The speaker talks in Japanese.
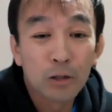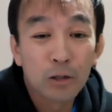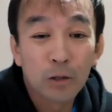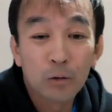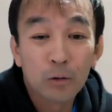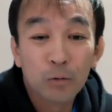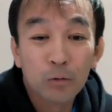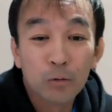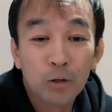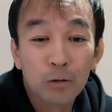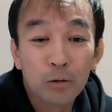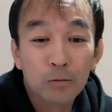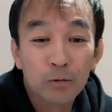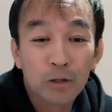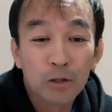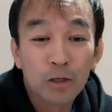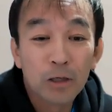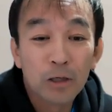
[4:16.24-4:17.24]
けた方がよ
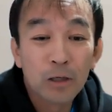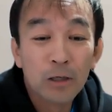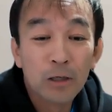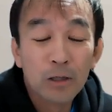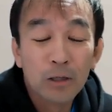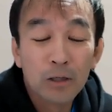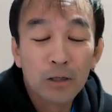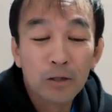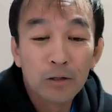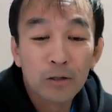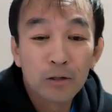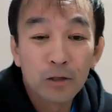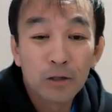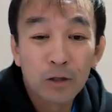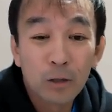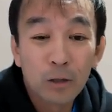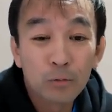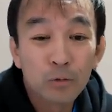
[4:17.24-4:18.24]
くて、
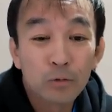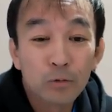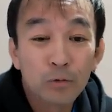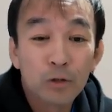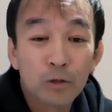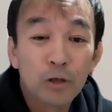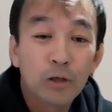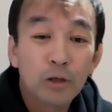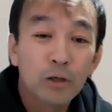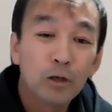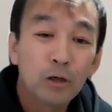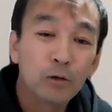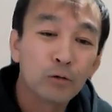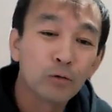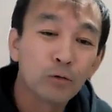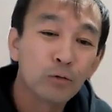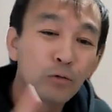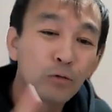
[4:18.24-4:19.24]
多分その計
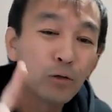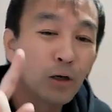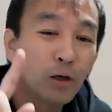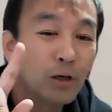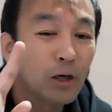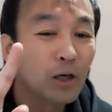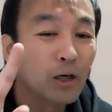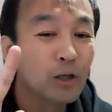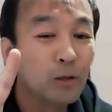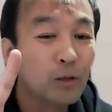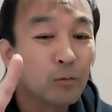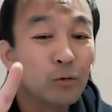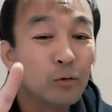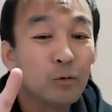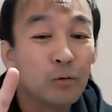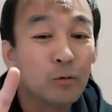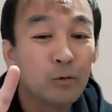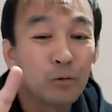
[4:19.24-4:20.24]
画する段階で
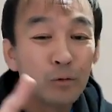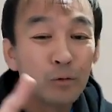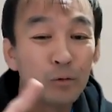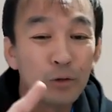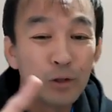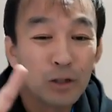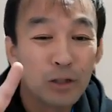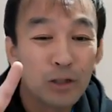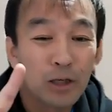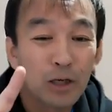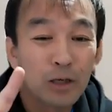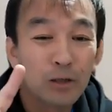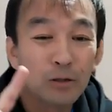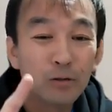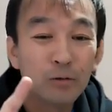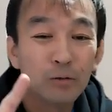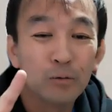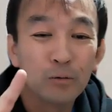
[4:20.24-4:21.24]
も、その1ヶ
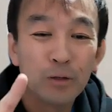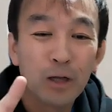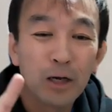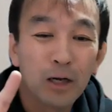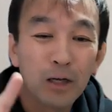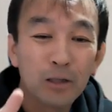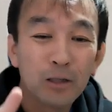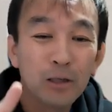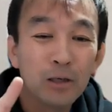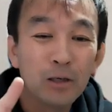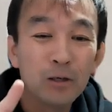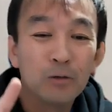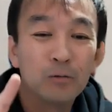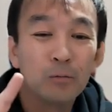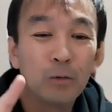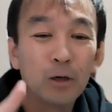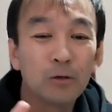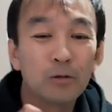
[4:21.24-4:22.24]
月の中でう
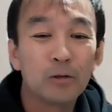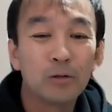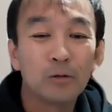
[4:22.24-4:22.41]
まく